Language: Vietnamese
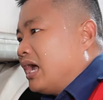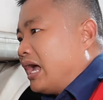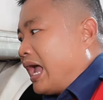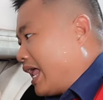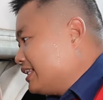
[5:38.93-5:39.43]

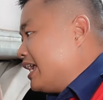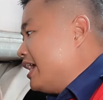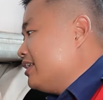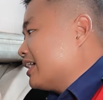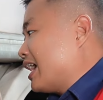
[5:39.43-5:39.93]
à, hạn
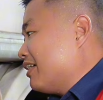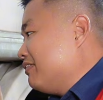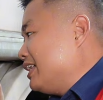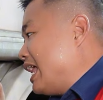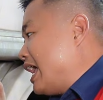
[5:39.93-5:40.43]
chế được các cái
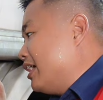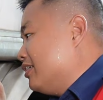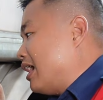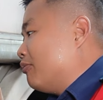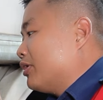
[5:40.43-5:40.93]
vấn đề
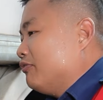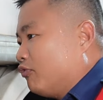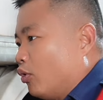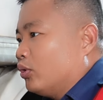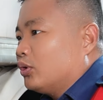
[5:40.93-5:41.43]
hư hỏng kim
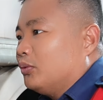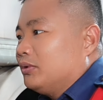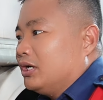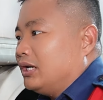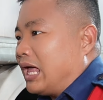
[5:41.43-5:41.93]
phun
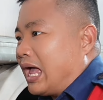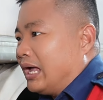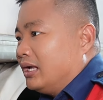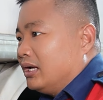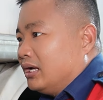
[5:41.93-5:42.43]
cũng như là